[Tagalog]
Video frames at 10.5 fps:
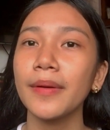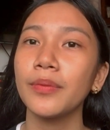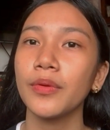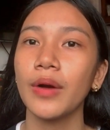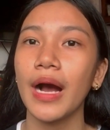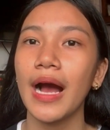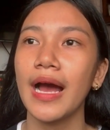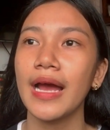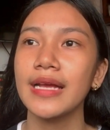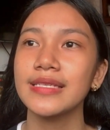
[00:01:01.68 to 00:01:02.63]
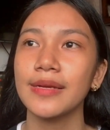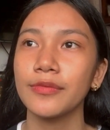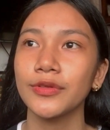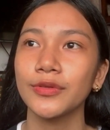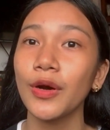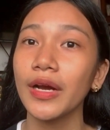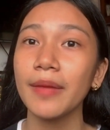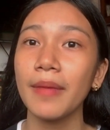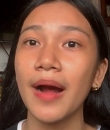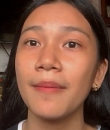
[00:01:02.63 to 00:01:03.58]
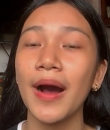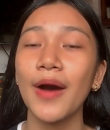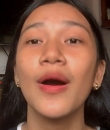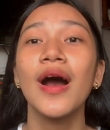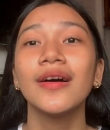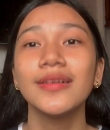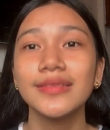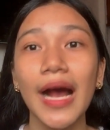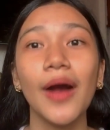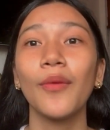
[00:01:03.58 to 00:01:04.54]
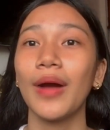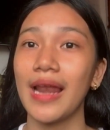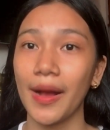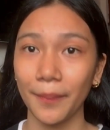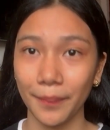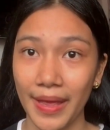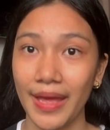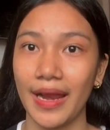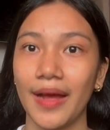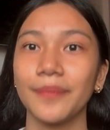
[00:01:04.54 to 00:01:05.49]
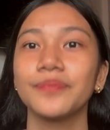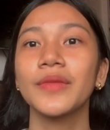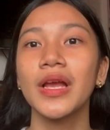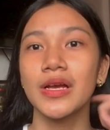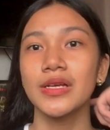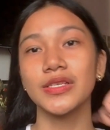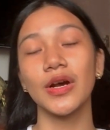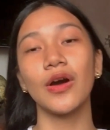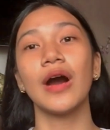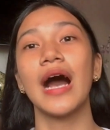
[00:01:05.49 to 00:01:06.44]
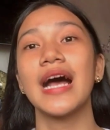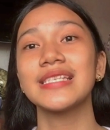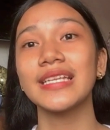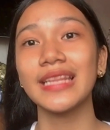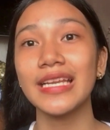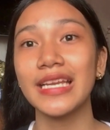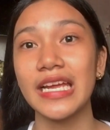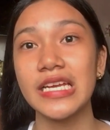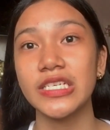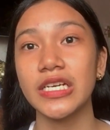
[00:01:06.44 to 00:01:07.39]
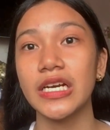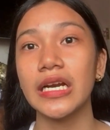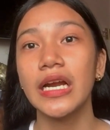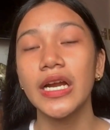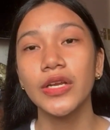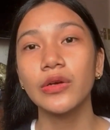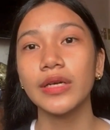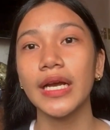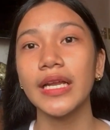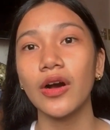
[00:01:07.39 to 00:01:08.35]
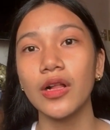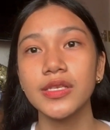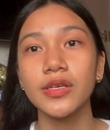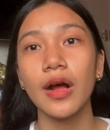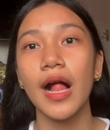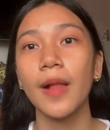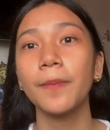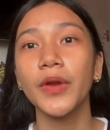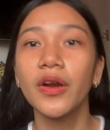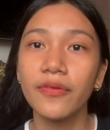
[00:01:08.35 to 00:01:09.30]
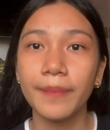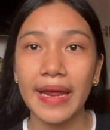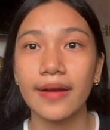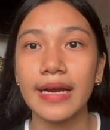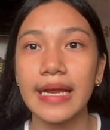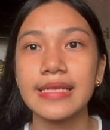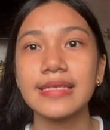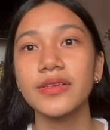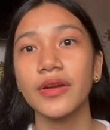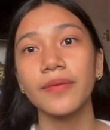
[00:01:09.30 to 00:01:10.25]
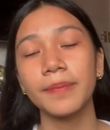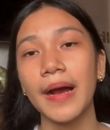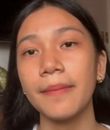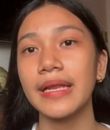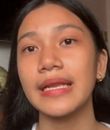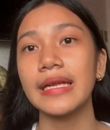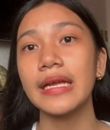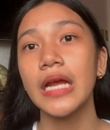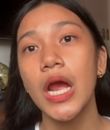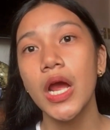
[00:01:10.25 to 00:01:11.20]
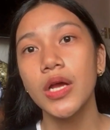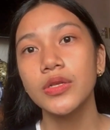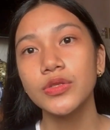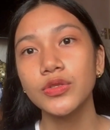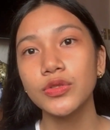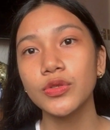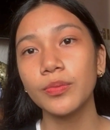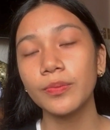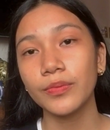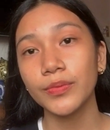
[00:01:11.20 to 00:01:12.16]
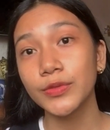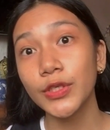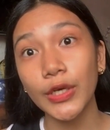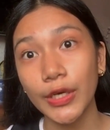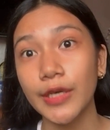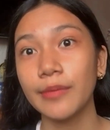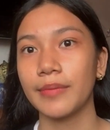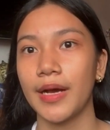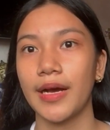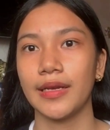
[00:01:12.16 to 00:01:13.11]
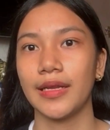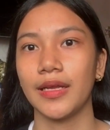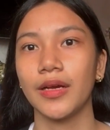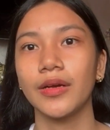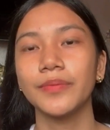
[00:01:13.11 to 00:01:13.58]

mabuhay sa mundong ibabaw nang walang pera. So, as a teenager, you can also help your parents, your family to, to earn money.